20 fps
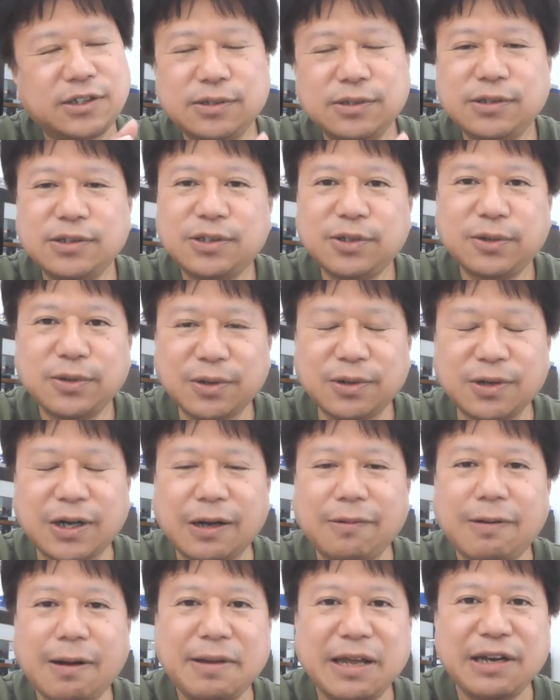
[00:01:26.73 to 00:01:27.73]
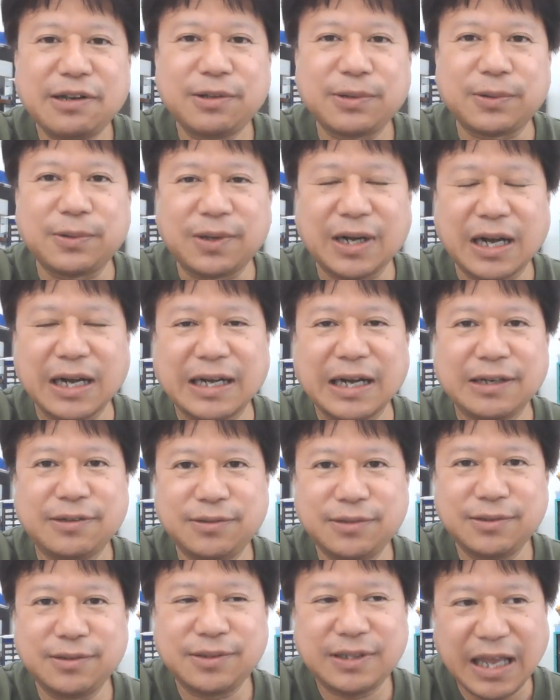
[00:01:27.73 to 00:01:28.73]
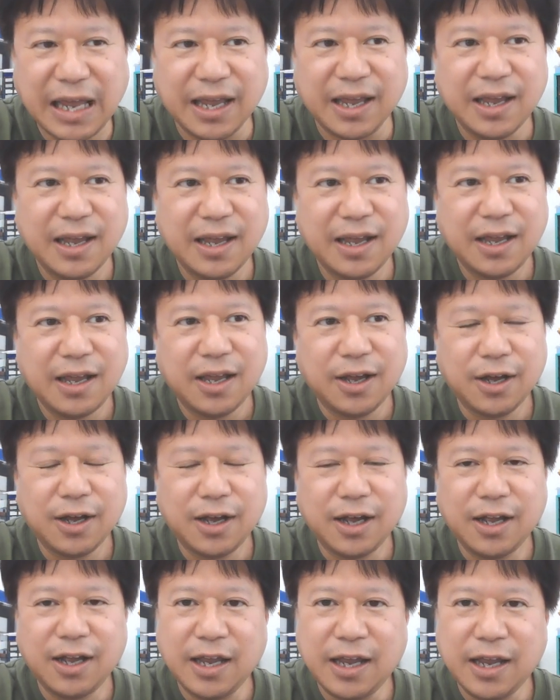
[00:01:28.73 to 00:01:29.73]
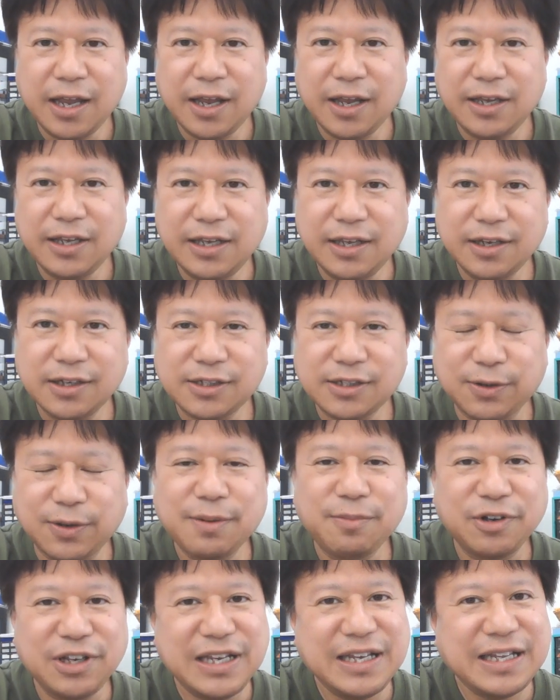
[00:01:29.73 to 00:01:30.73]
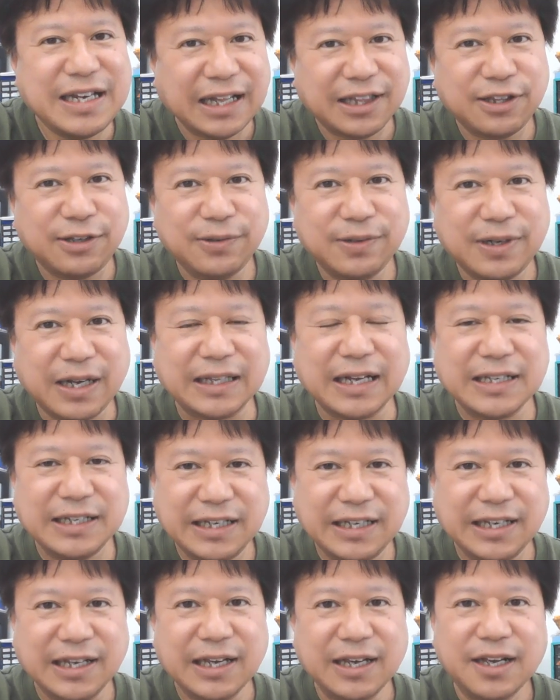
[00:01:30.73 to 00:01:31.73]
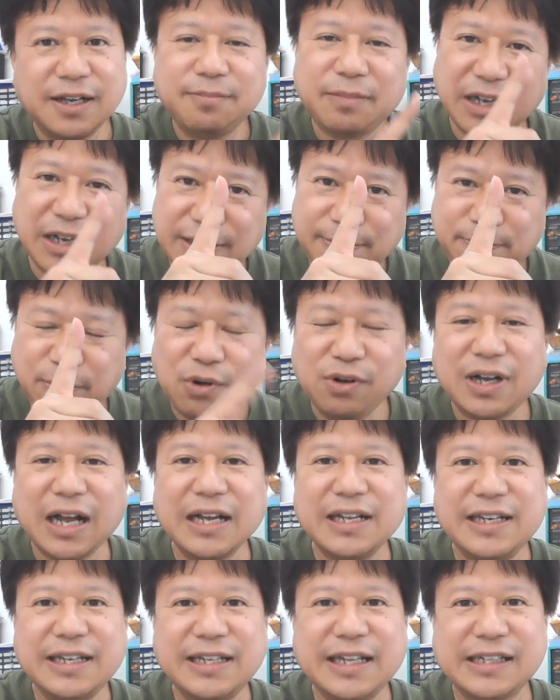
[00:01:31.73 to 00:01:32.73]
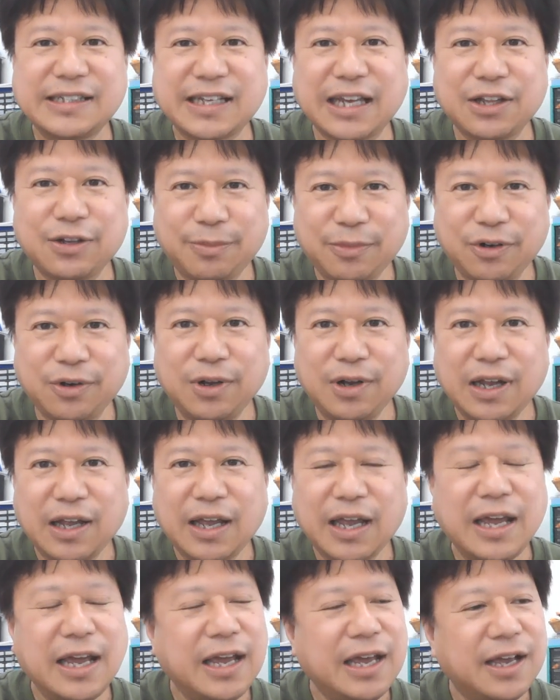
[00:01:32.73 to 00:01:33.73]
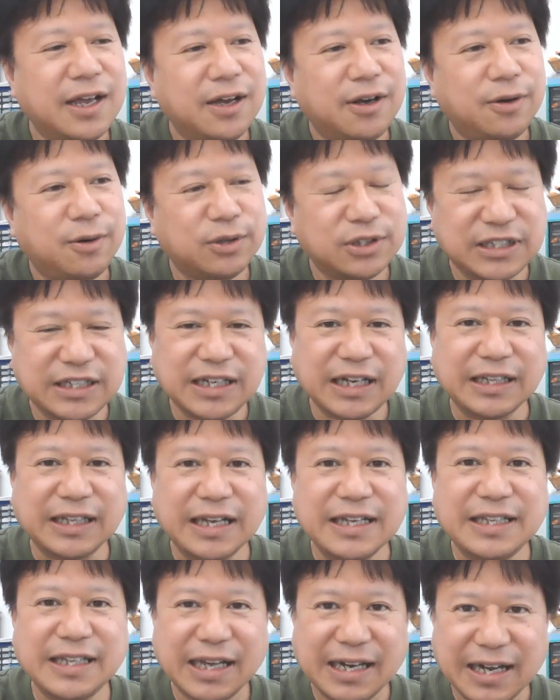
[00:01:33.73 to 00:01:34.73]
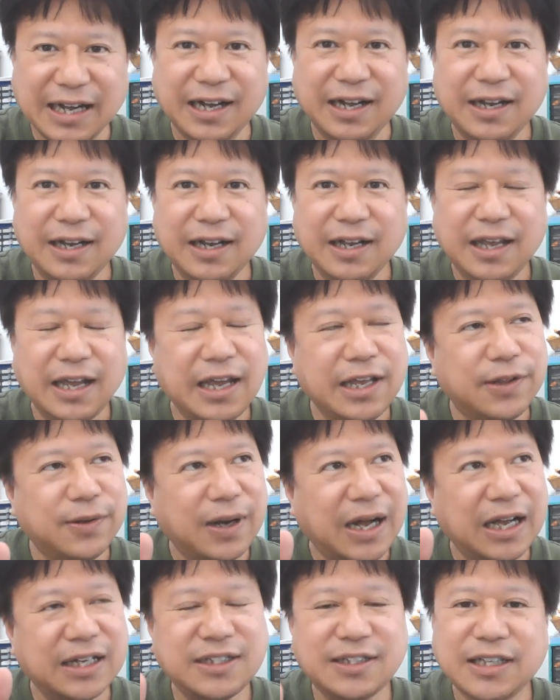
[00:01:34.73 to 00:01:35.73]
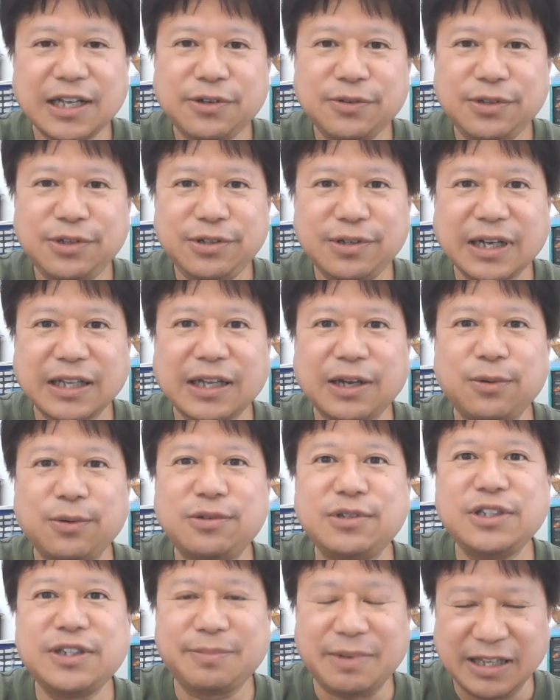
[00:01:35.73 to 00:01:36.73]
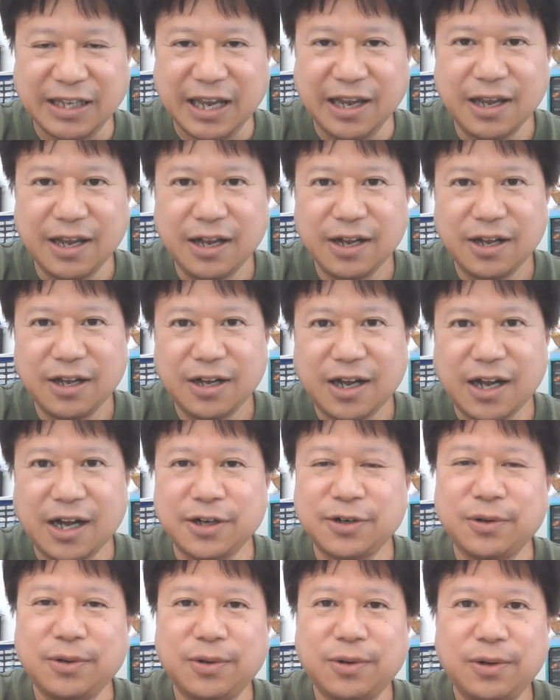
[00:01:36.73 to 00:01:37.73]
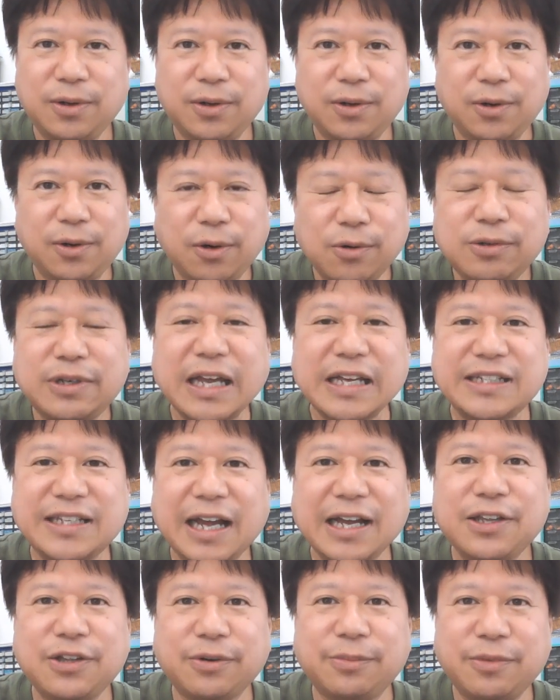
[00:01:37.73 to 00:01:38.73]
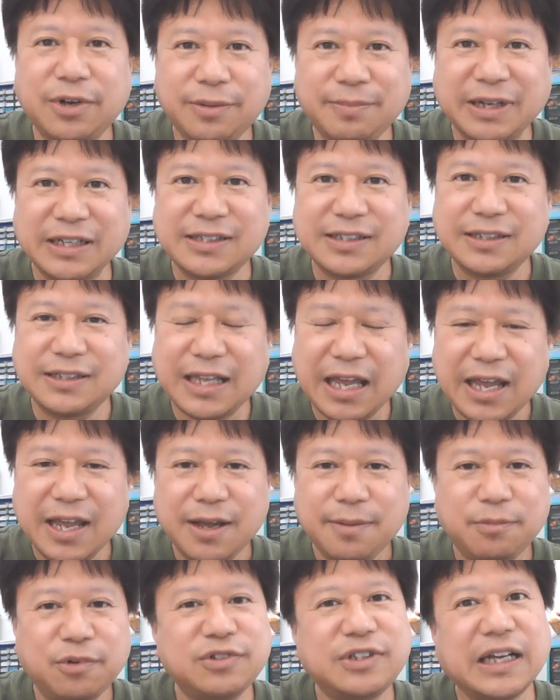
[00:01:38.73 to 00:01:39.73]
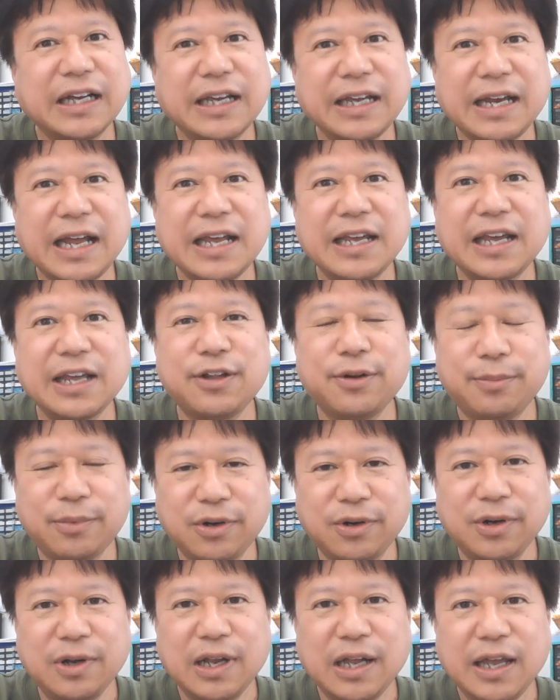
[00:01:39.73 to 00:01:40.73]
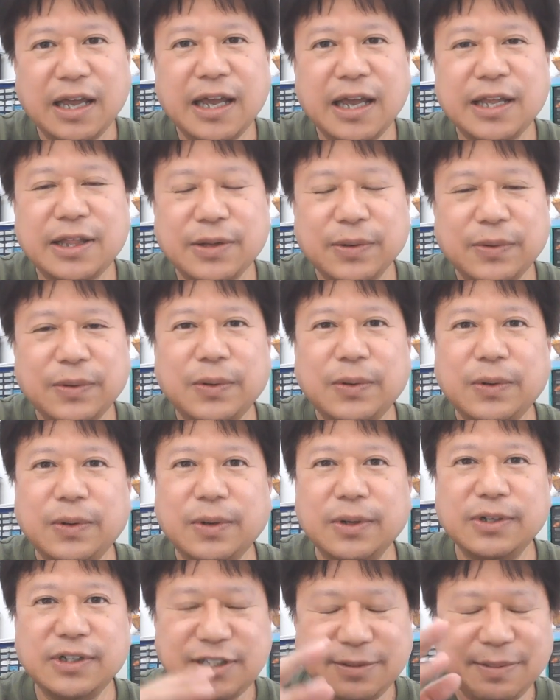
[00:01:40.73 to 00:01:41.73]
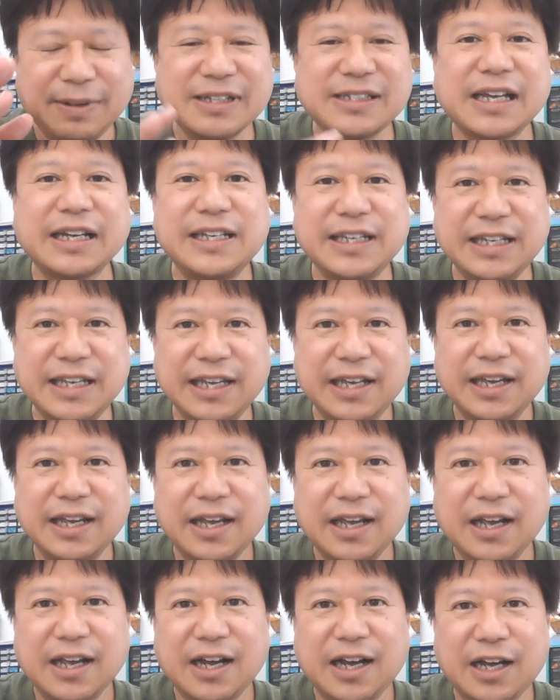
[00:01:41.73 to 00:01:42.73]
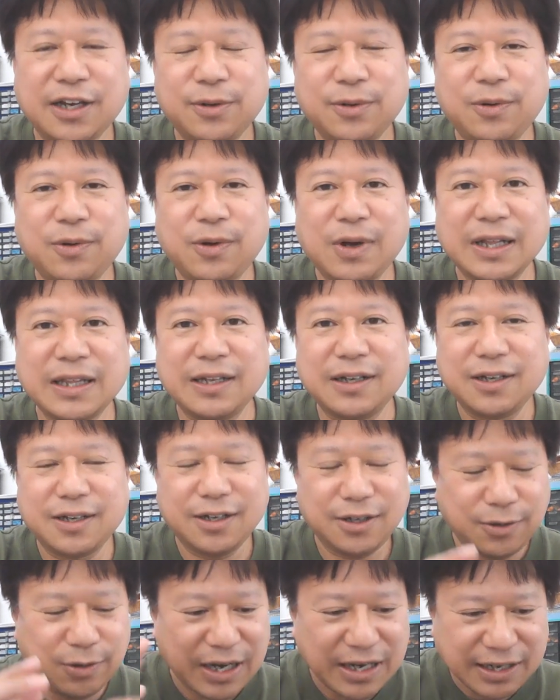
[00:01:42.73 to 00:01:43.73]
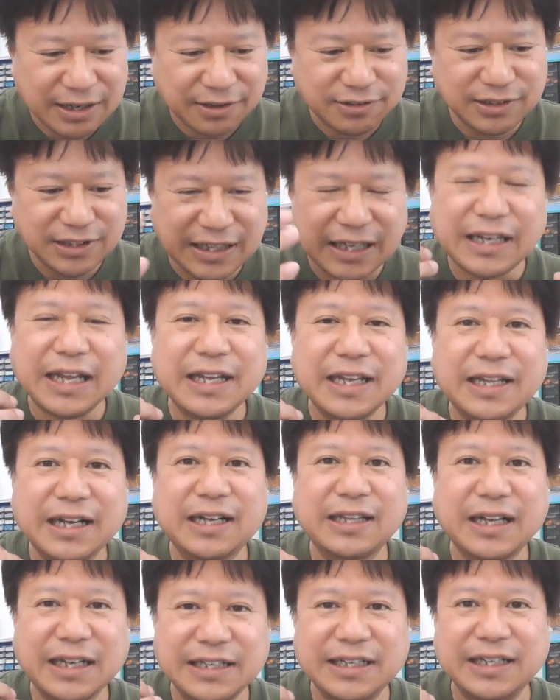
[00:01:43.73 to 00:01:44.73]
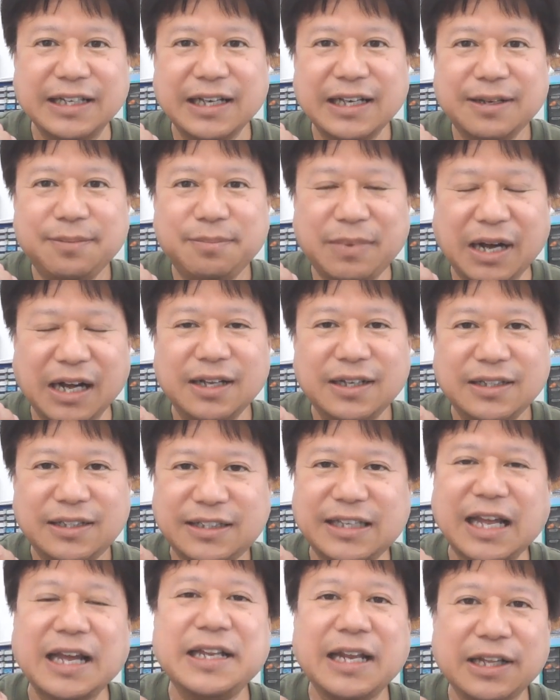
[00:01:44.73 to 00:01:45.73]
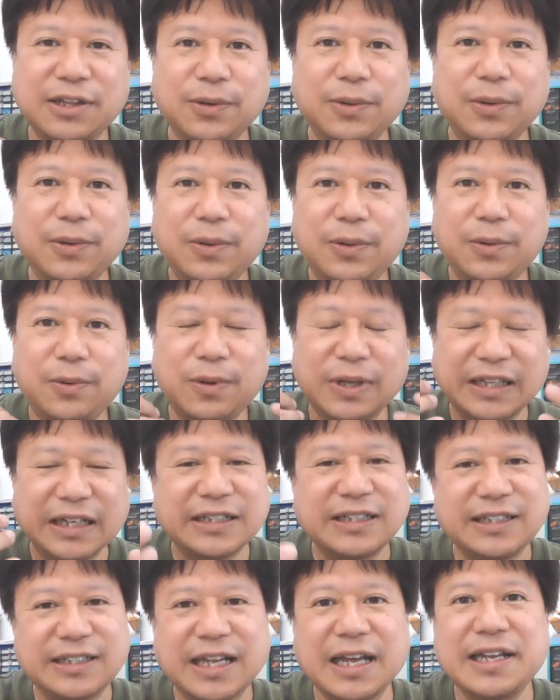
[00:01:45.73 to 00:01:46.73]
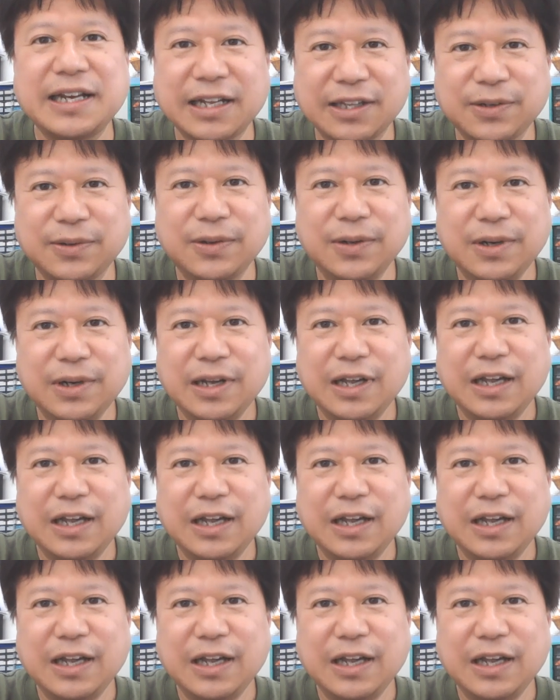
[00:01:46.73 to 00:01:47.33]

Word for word: 通常の革ベルトの価格で、えー、それでもいいなっていう方に、まあ、1本限りですけども、えー、欲しい方いたら、えー、と、明日の夕方6時まで、あの、お受けしたいと思います。で、申し訳ないけども、えー、と、一番先に、あの、ごご連絡いただいた方に、まあ、したいなと、お渡ししたいなと。